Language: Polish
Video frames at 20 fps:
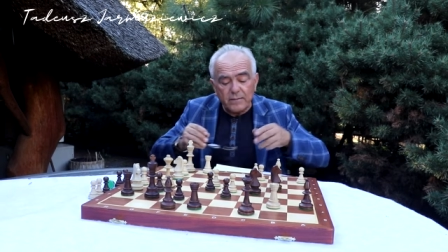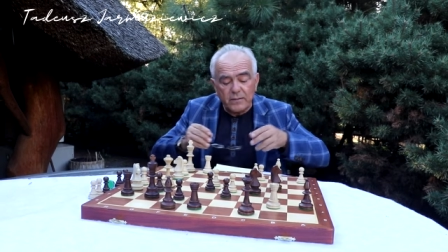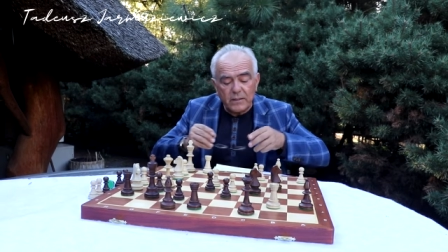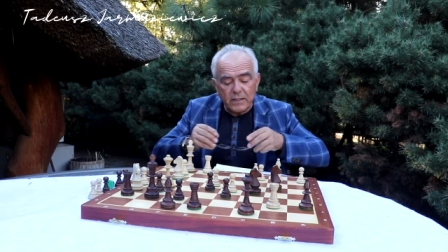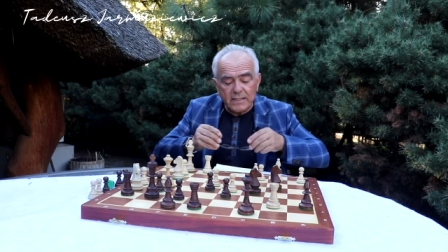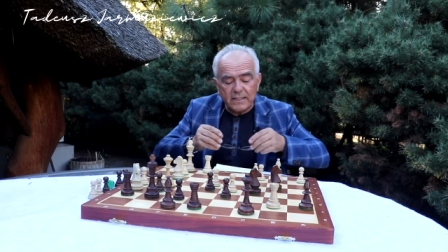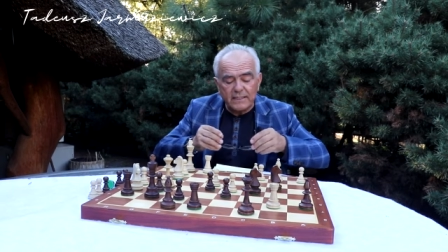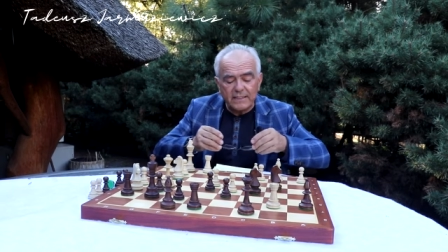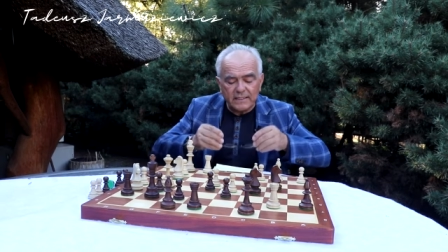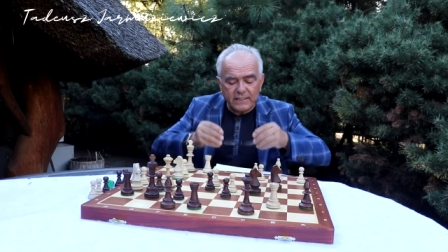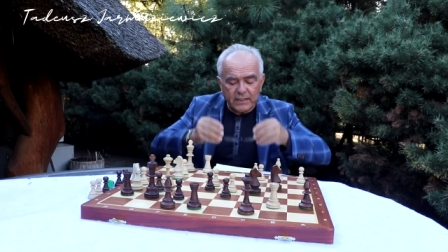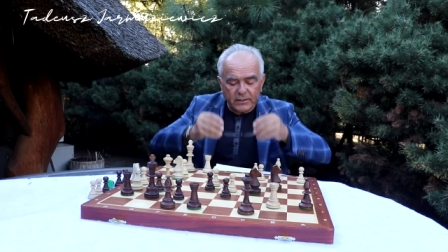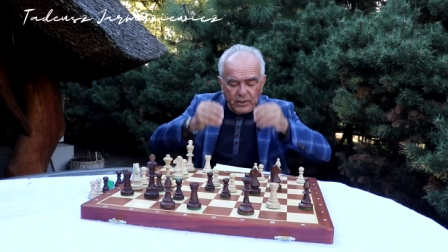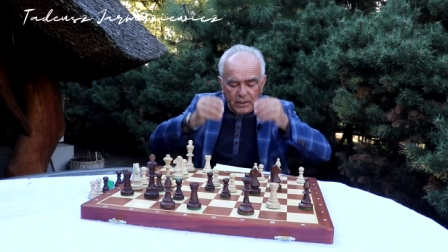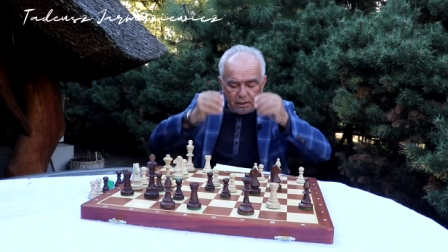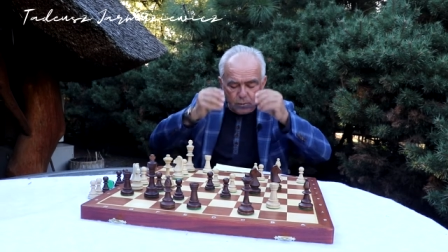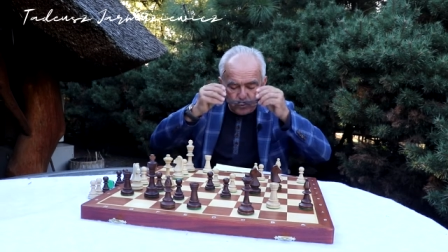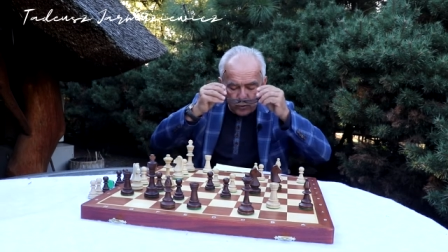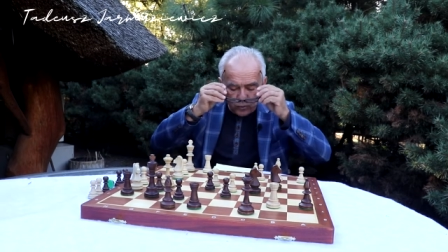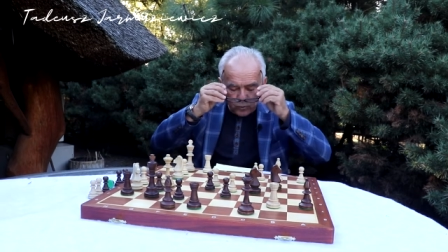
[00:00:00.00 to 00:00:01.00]
nie, nie
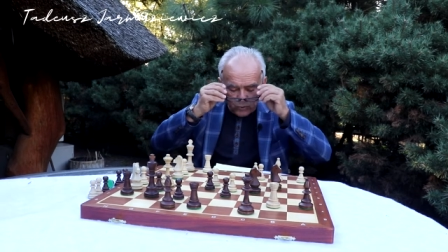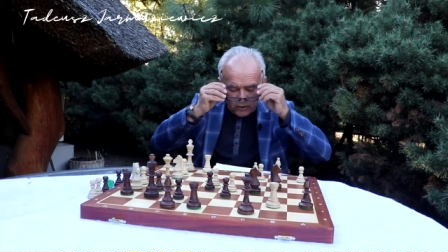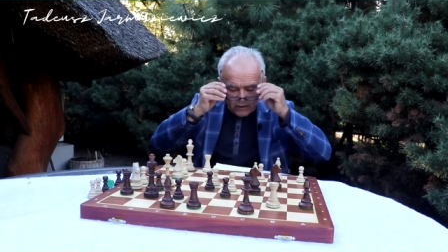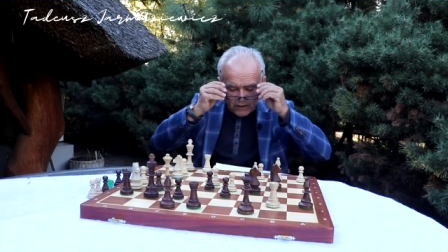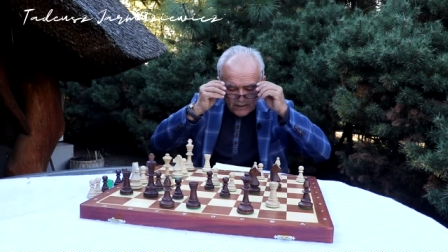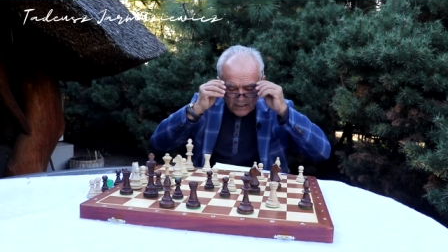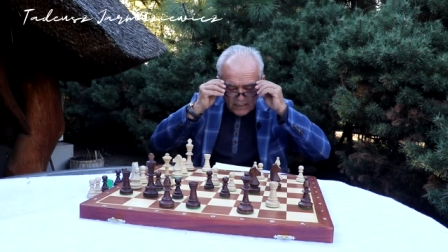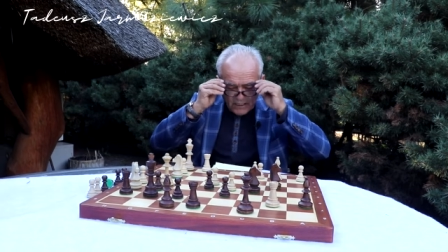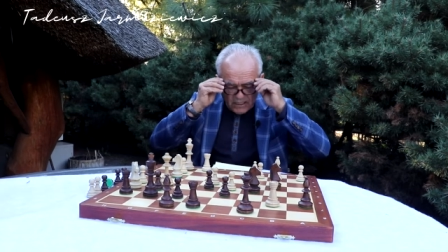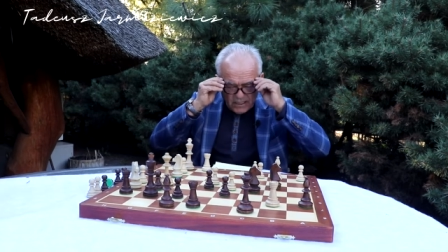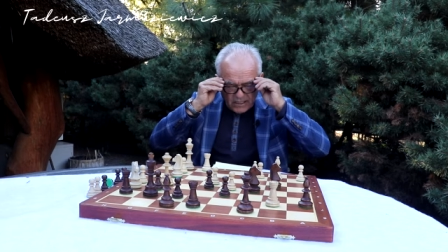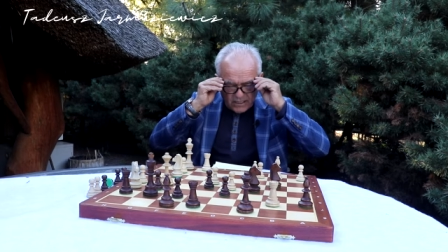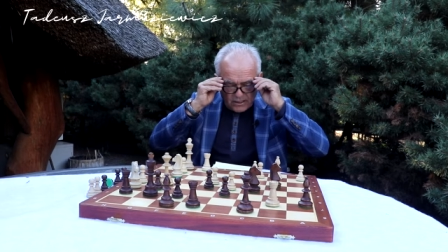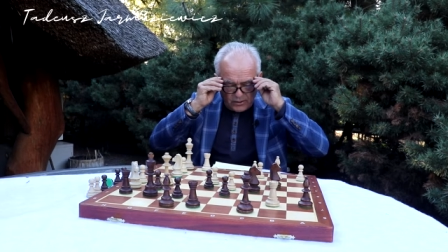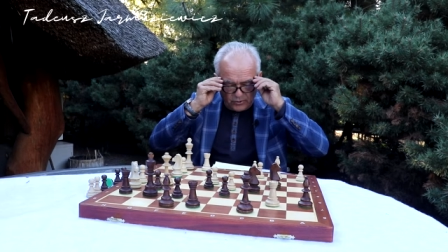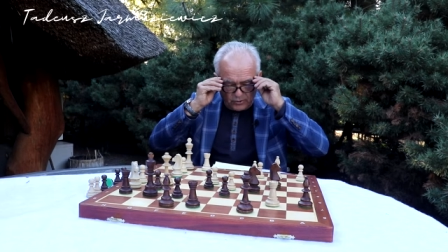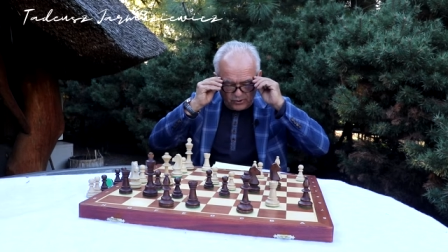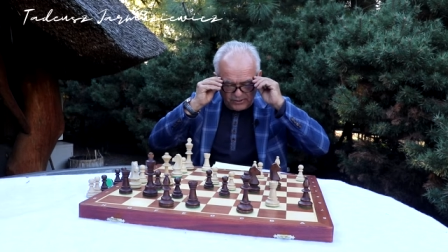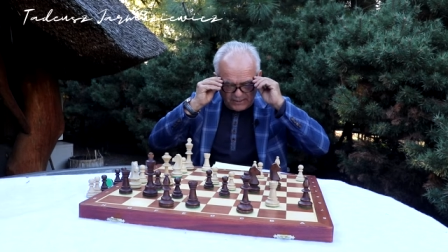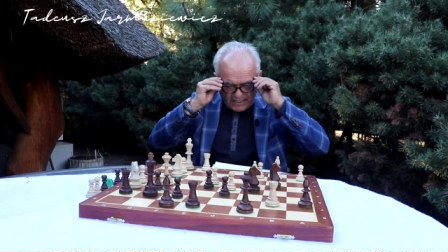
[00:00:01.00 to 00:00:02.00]
zadzierał do góry
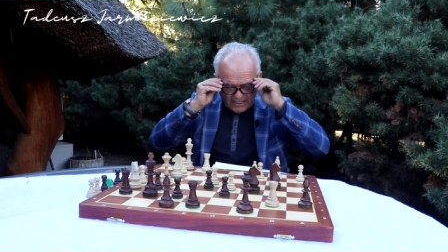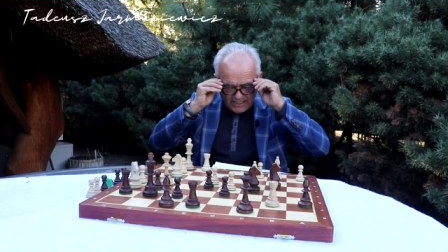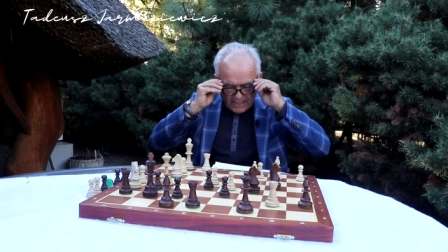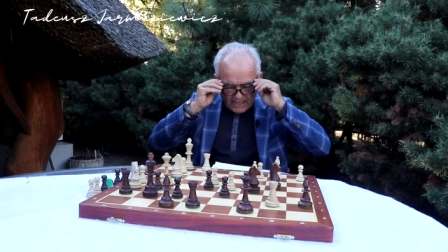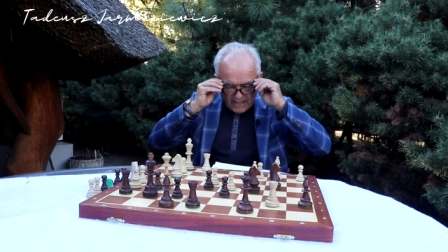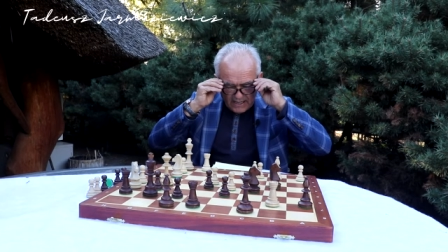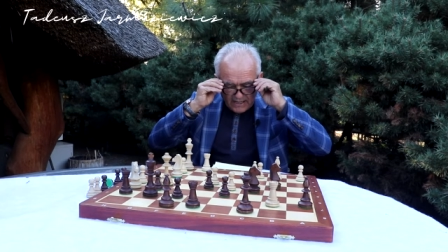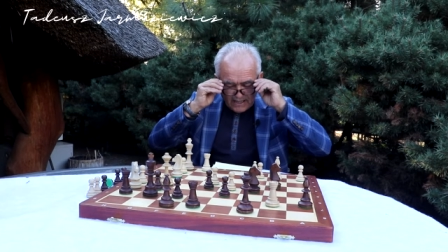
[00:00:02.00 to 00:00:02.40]
e, nosa.